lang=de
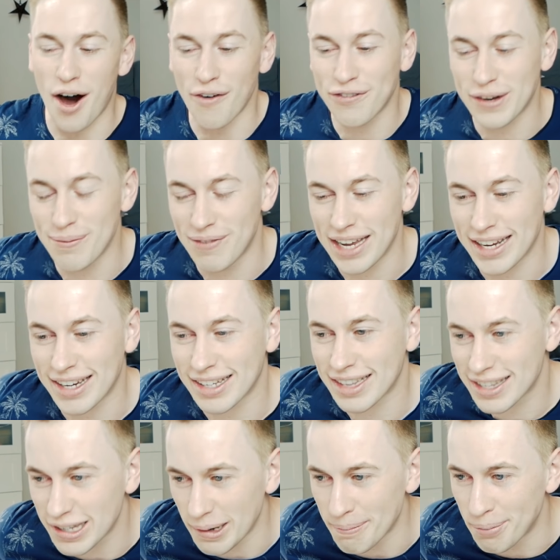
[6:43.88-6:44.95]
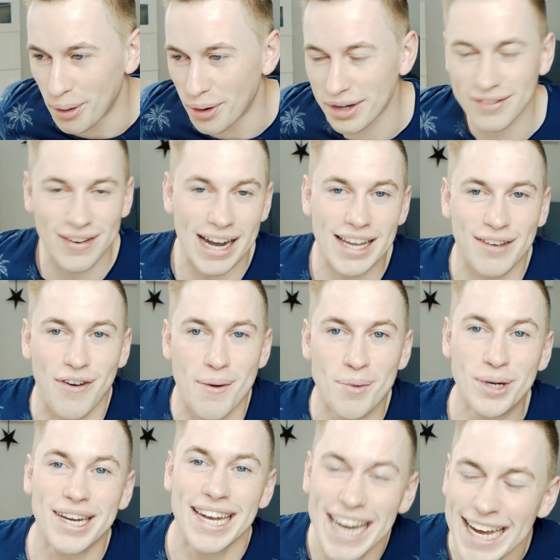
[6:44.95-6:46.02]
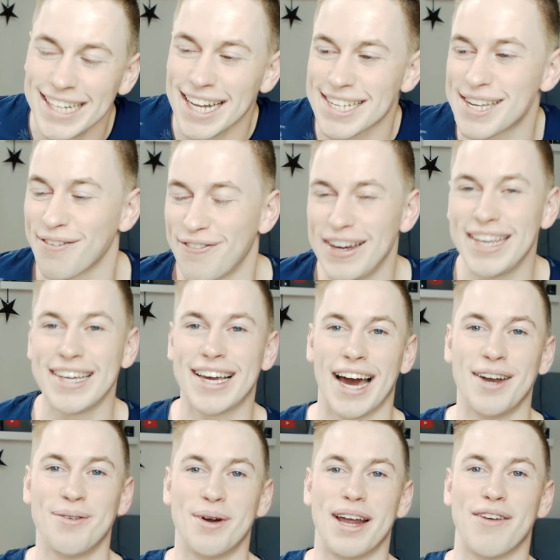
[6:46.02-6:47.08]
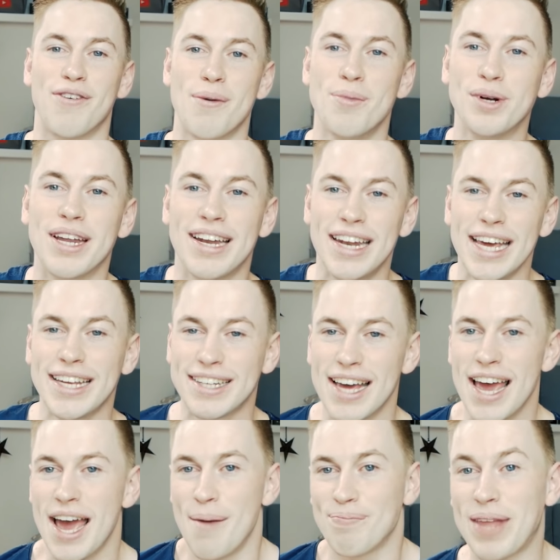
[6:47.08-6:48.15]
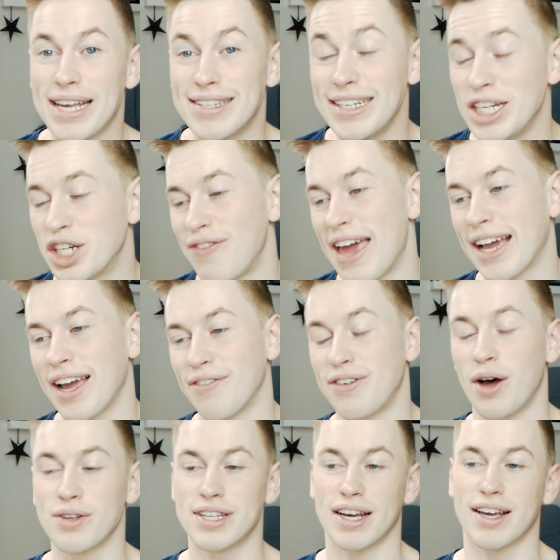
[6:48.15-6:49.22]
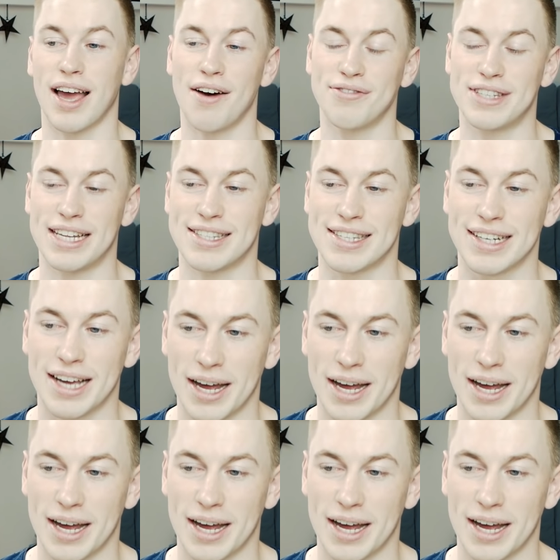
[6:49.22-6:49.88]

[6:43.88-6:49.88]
auf dem Weg zum Boden, weil ich vermute nicht, dass sie fliegen kann oder ich vermute nicht, dass sie die Schwerkraft außer Kraft setzen